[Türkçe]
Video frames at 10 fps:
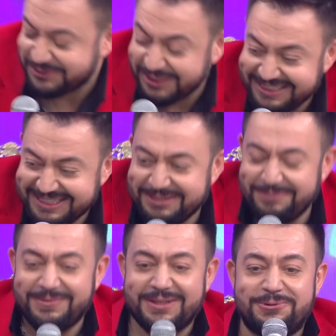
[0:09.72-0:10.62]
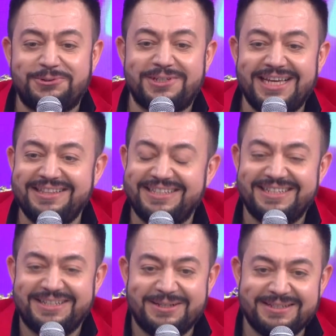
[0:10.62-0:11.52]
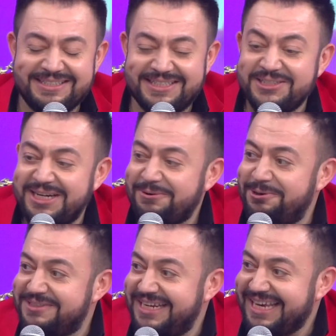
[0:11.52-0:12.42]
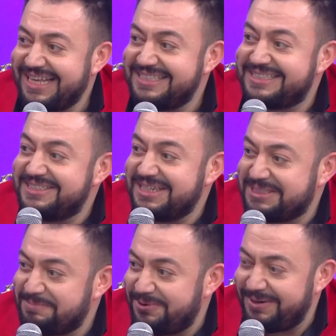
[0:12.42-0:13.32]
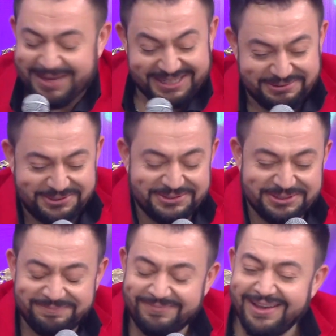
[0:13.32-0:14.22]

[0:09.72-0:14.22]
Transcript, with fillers: Şimdi küçükken Sincan'a konsere geldin. Sincan Spor'a. Ben çok Evet.